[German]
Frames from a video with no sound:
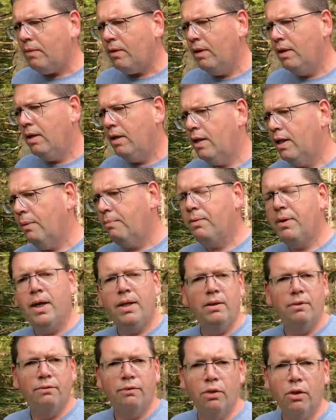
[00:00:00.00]
Ich habe da
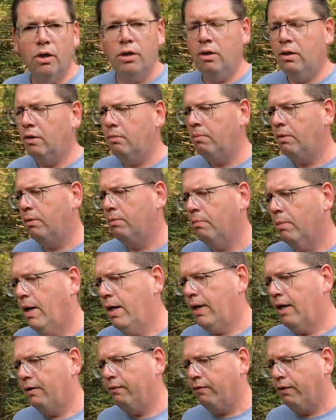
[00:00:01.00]
eine Woche mit
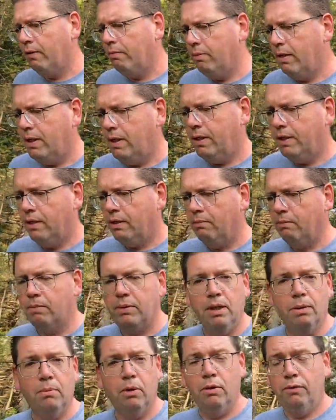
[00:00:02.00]
meiner Familie im
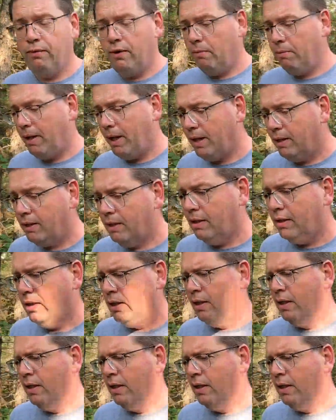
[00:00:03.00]
Piemont verbracht